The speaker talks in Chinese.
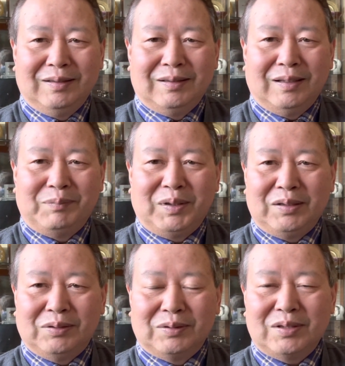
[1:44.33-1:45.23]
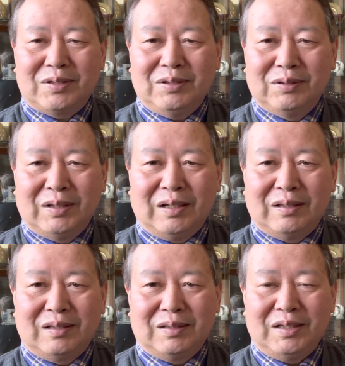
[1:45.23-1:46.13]
那么有的时候呢，
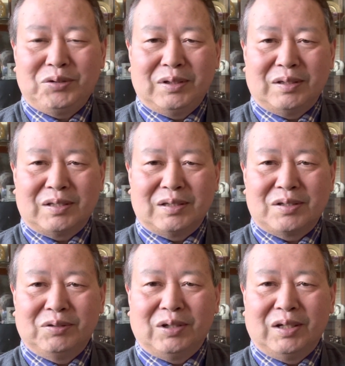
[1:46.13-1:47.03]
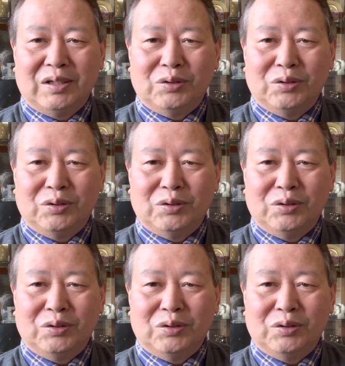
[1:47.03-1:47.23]
的确是受到很